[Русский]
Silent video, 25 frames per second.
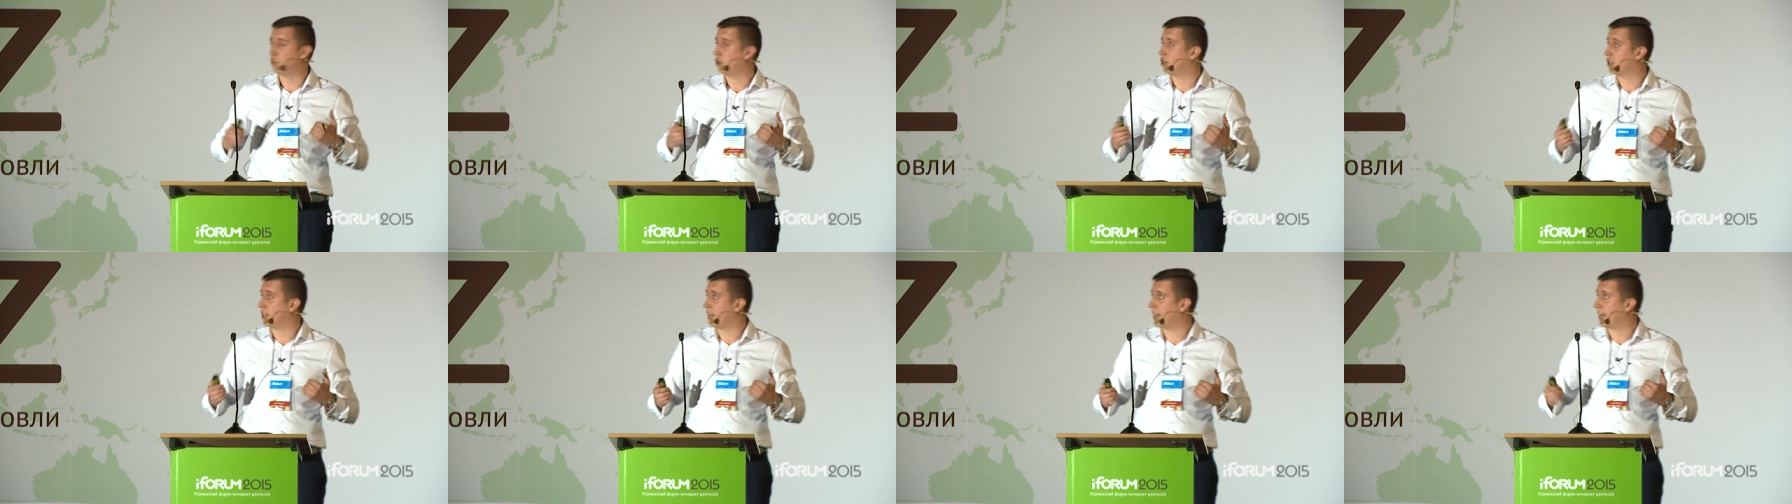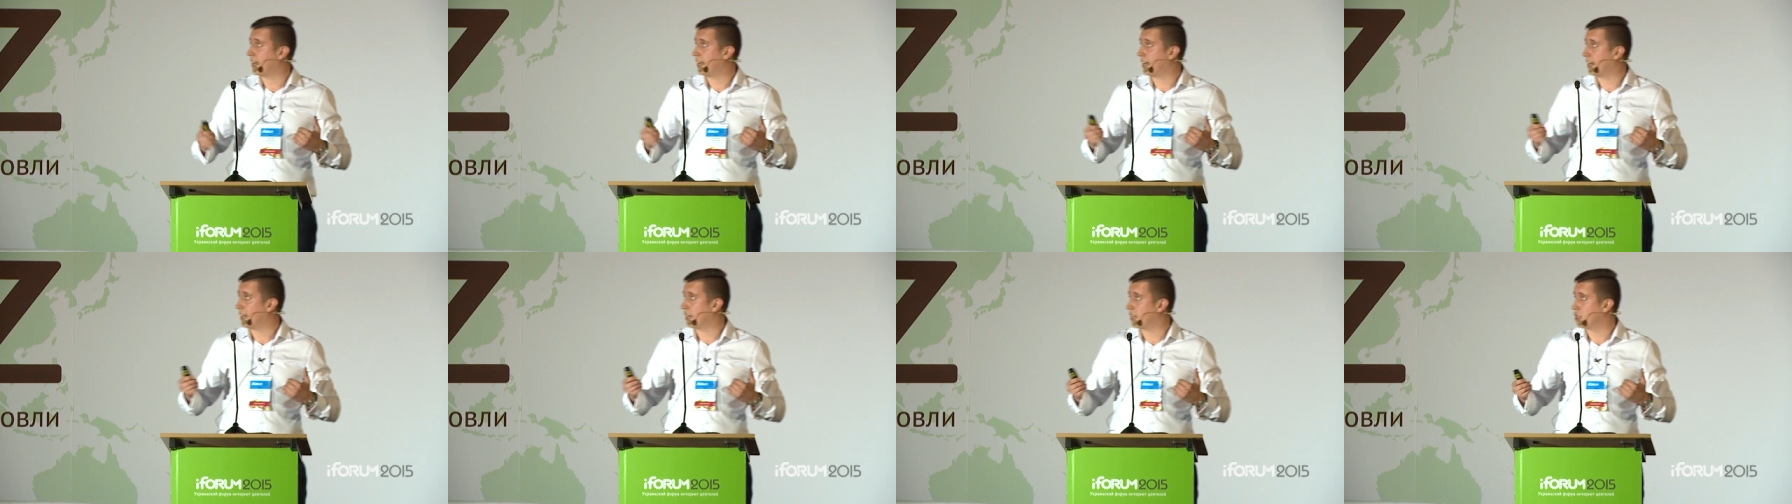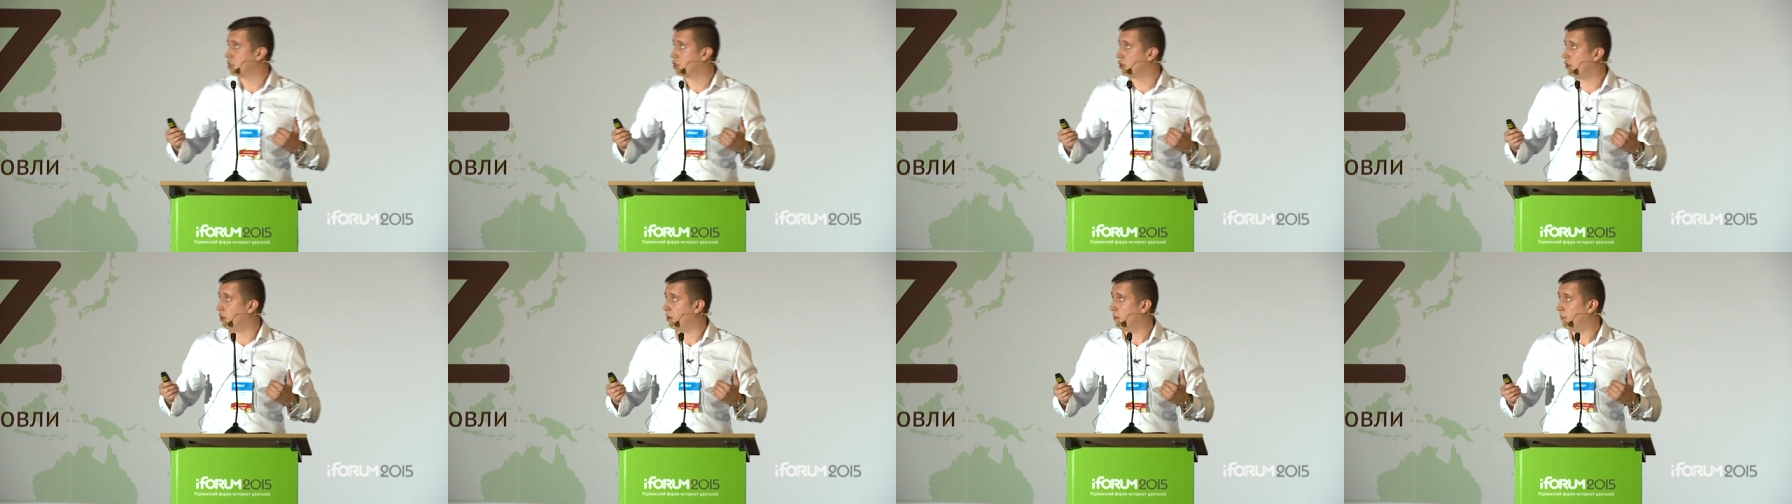все так
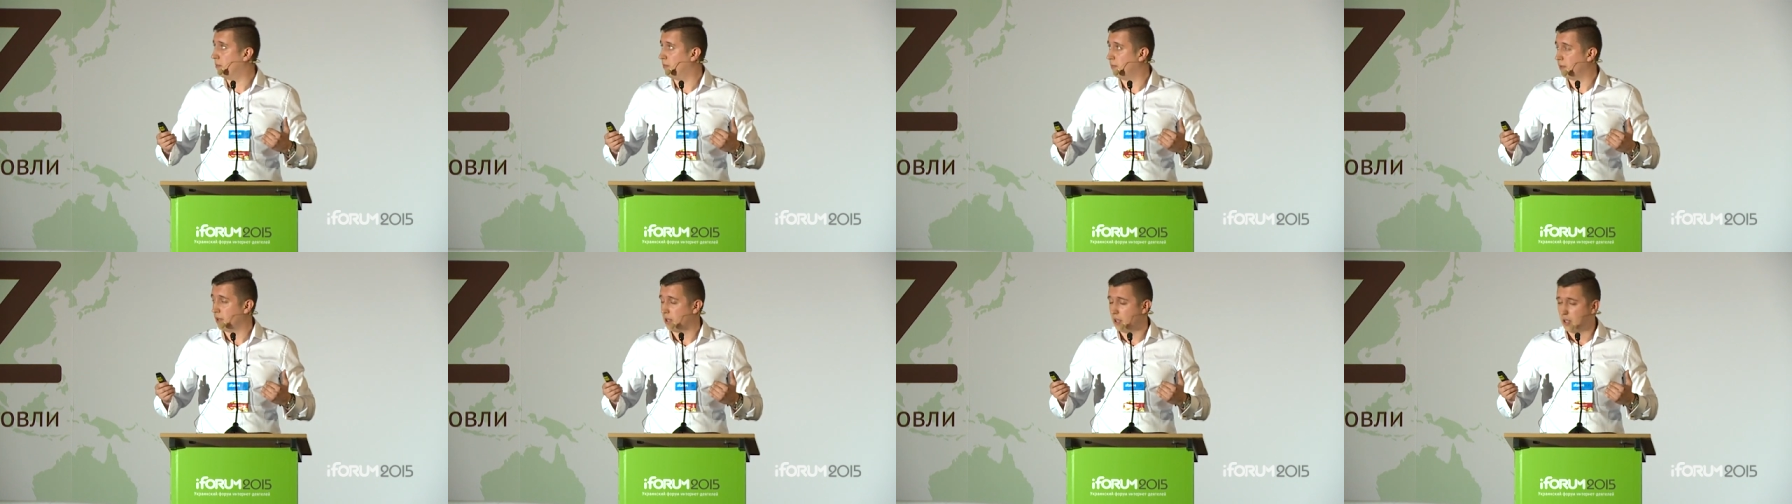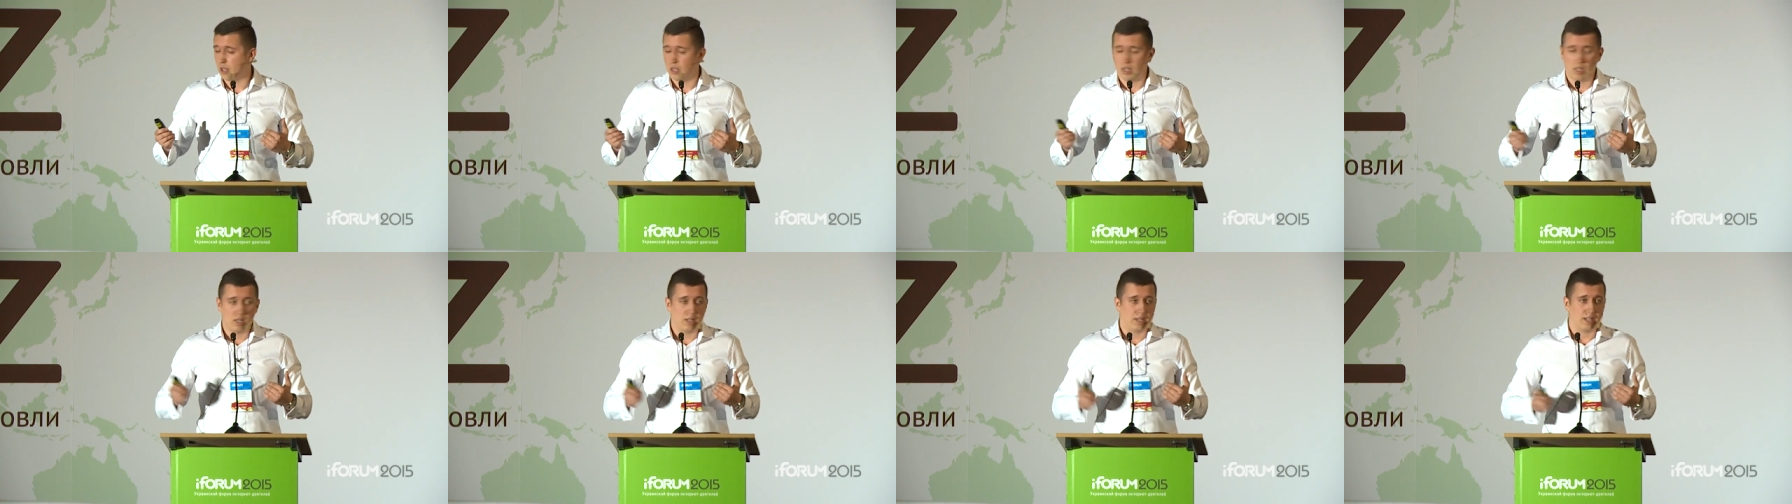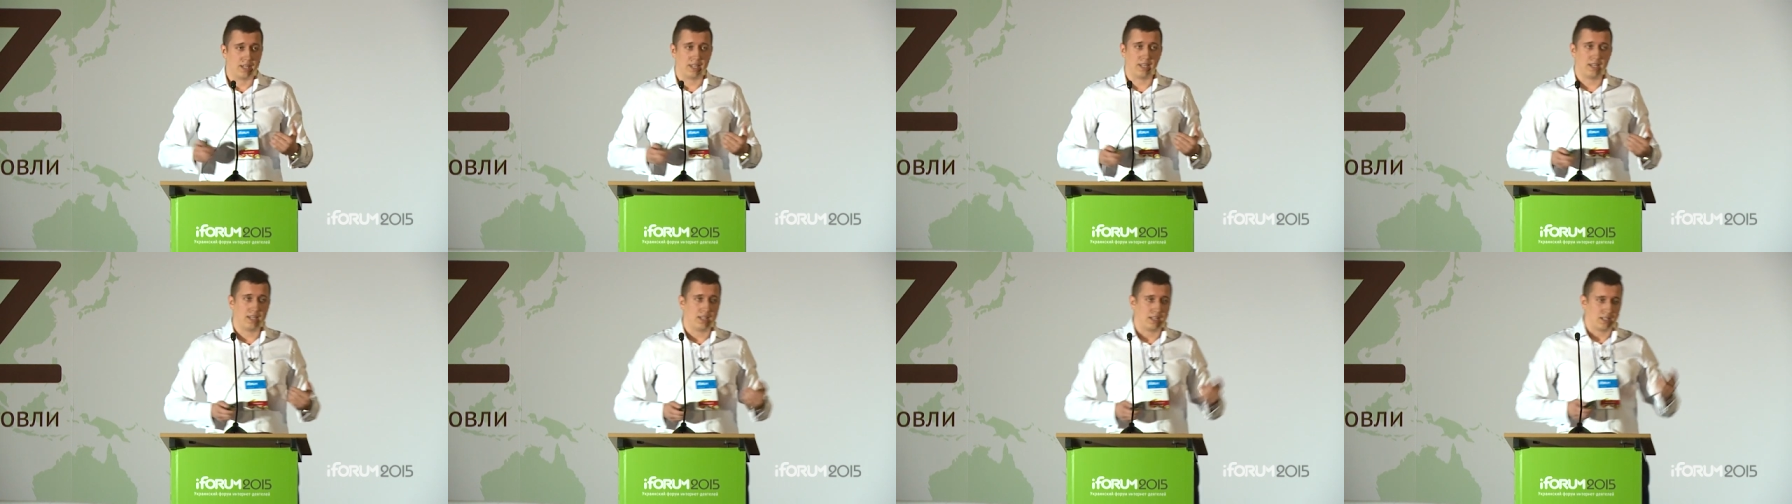хорошо.
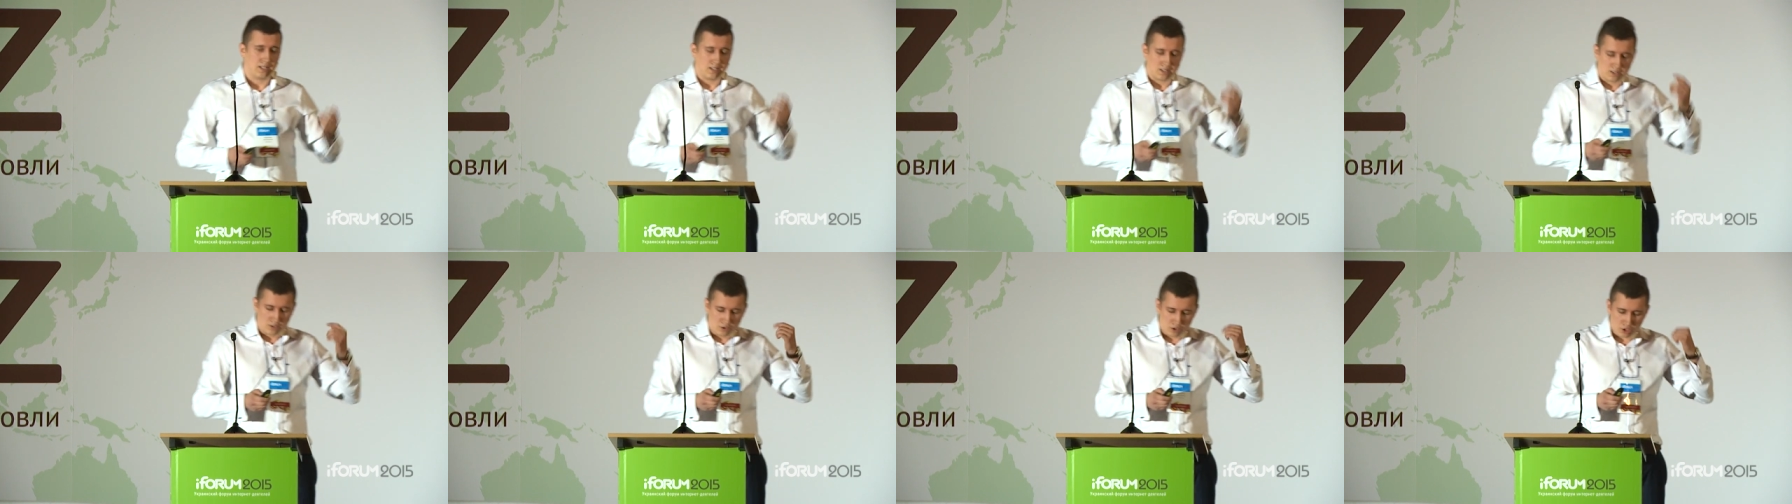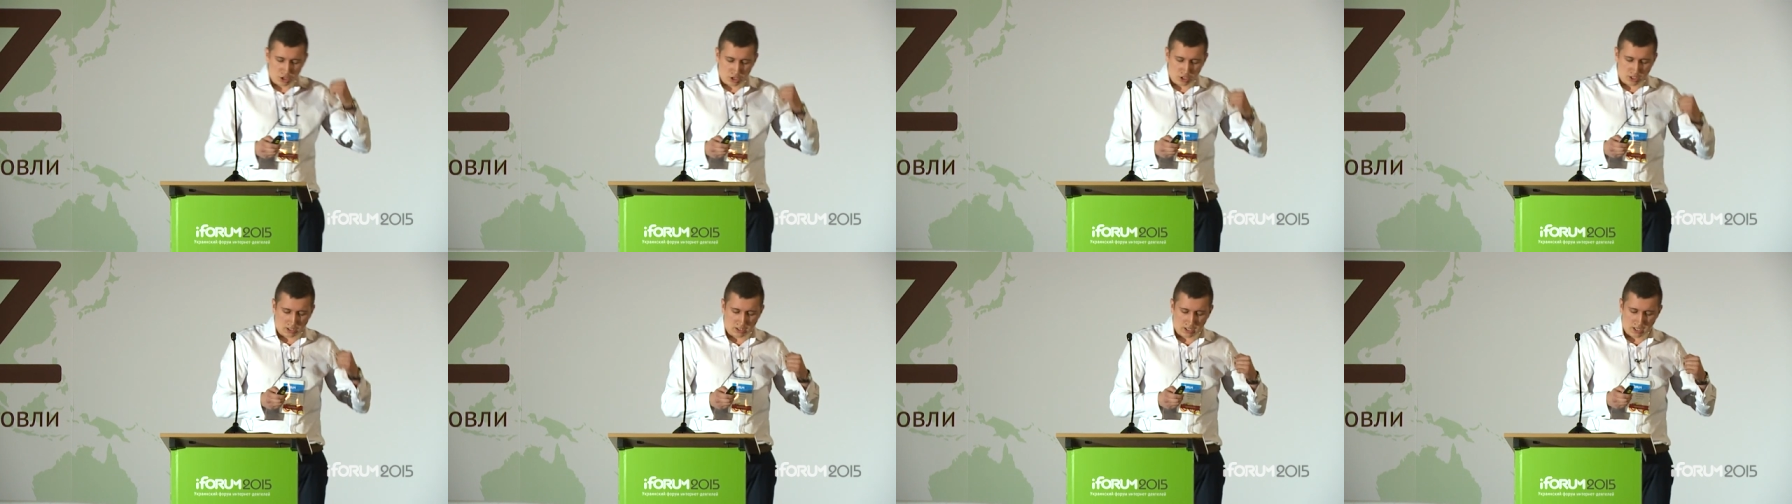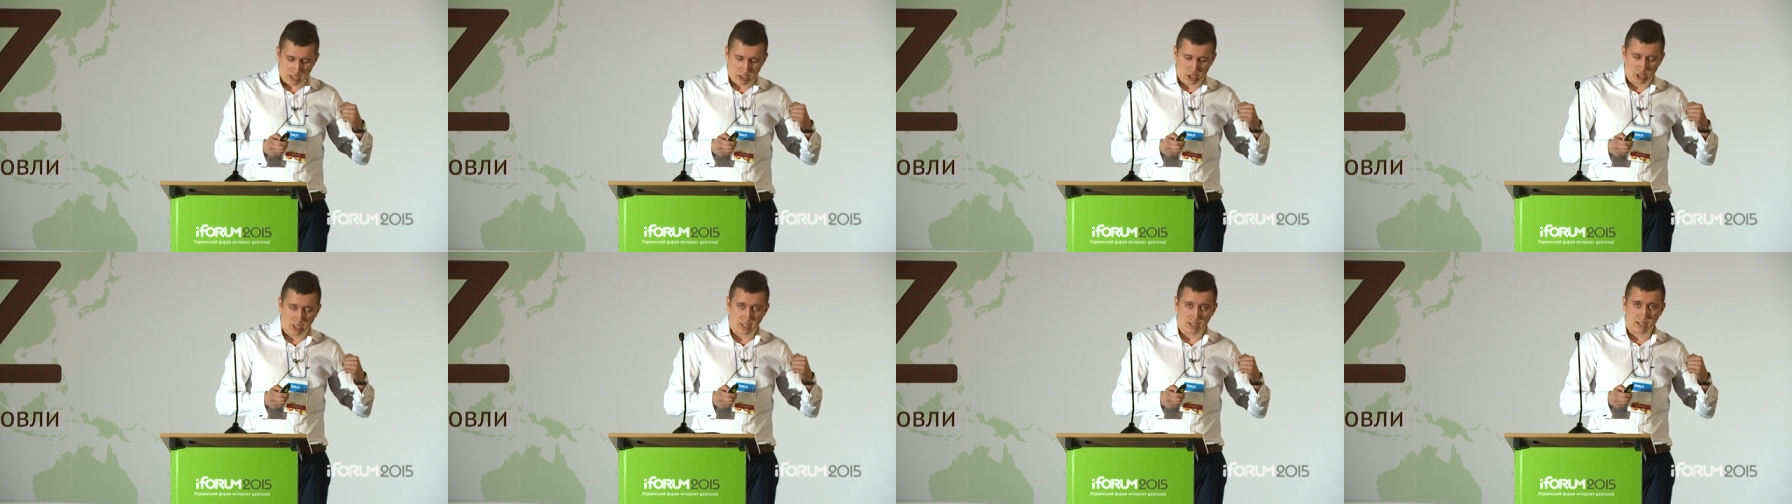И точно
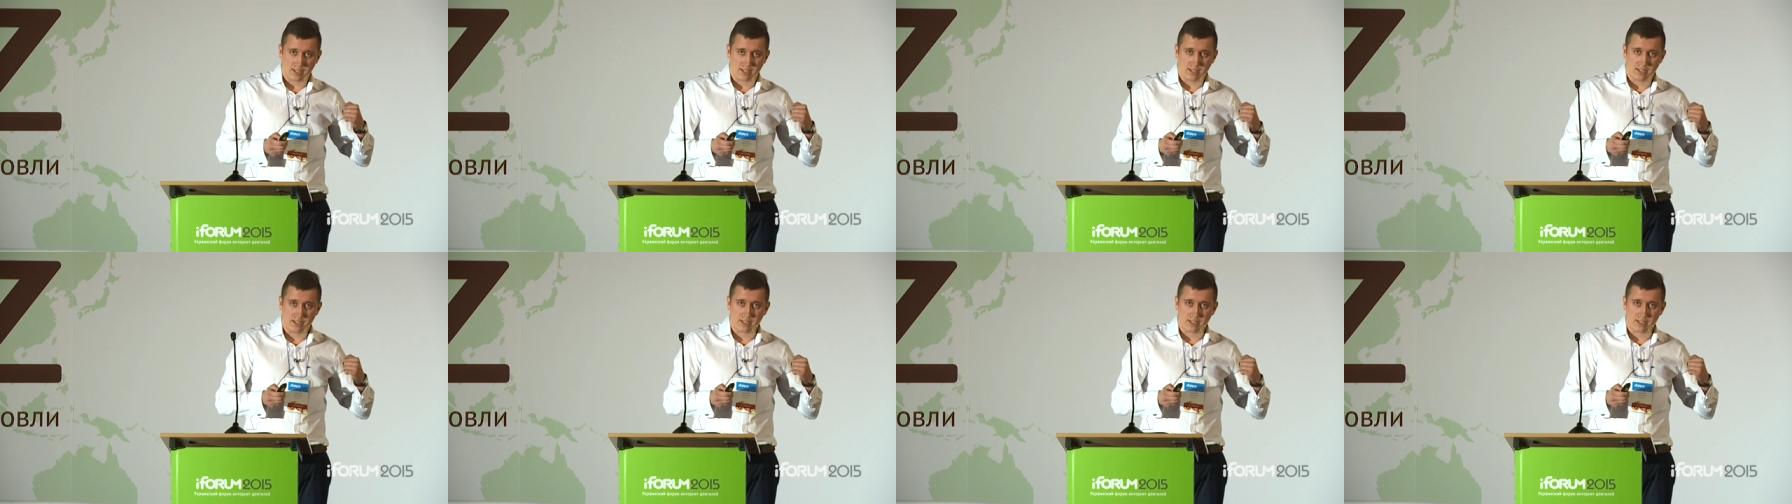так же эта